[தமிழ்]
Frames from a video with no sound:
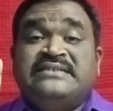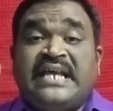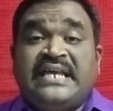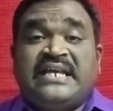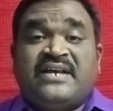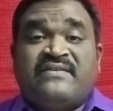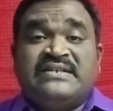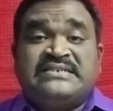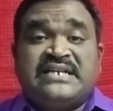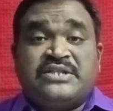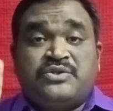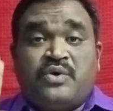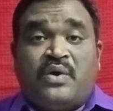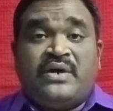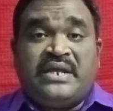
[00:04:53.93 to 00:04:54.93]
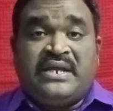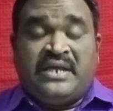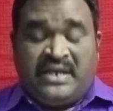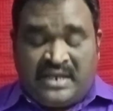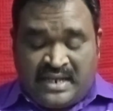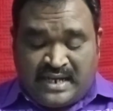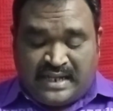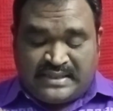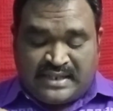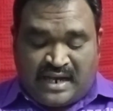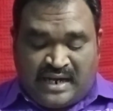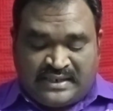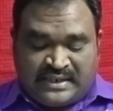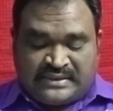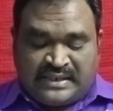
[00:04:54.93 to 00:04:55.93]
ஜெயிக்க வச்ச தோனி அந்த
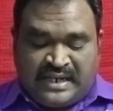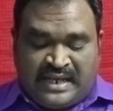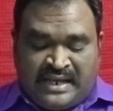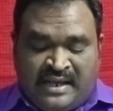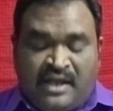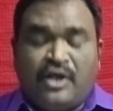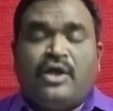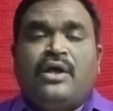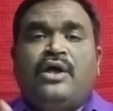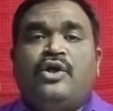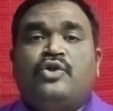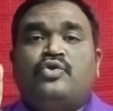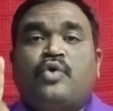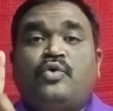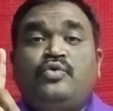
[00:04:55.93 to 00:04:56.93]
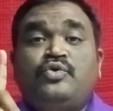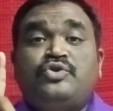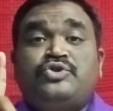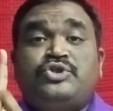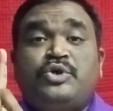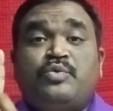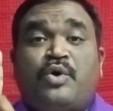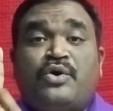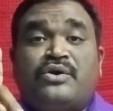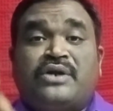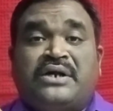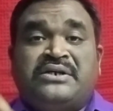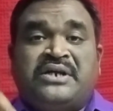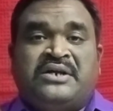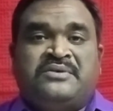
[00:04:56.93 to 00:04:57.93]
ஆட்டத்துல தொண்ணூத்தி ஓரு
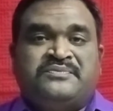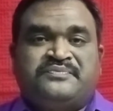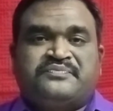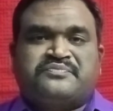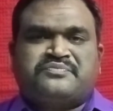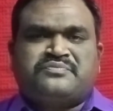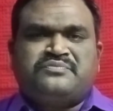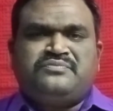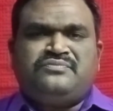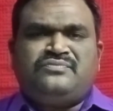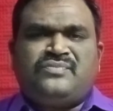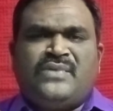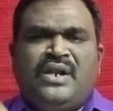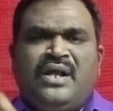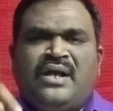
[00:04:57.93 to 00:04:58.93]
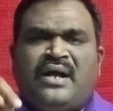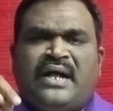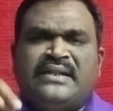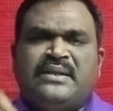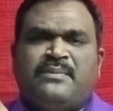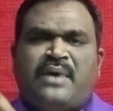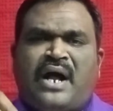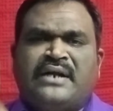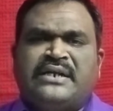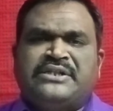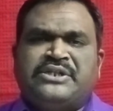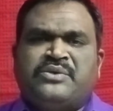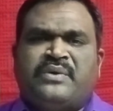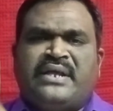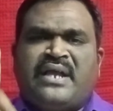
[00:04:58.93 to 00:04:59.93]
ரன்கள் அந்த
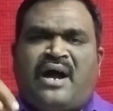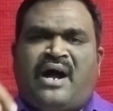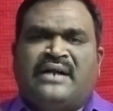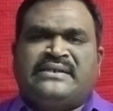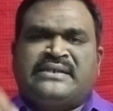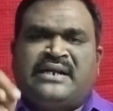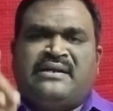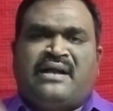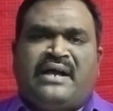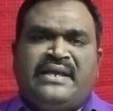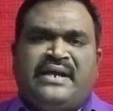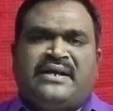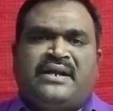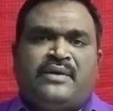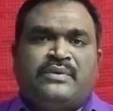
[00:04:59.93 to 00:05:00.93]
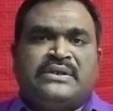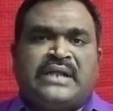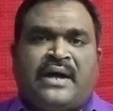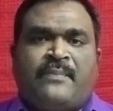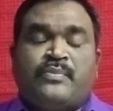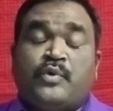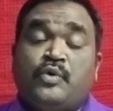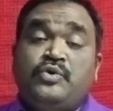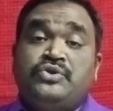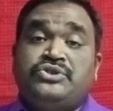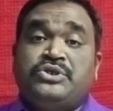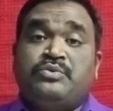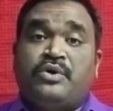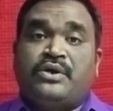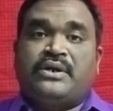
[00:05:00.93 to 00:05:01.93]
மாற்றத்தினுடைய ஆட்ட நாயகன் அவர் தான்
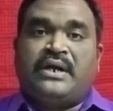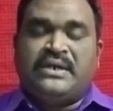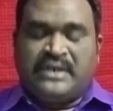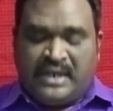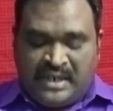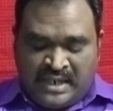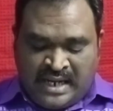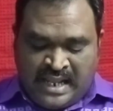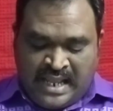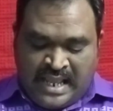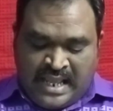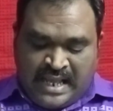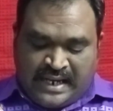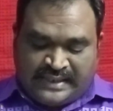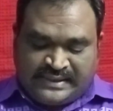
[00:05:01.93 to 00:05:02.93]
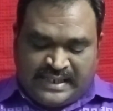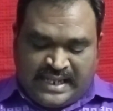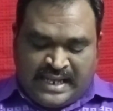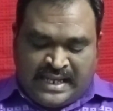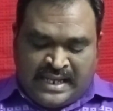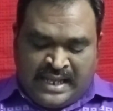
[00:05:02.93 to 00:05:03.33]
தொண்ணூத்தி ஓரு ரன்கள் அதுல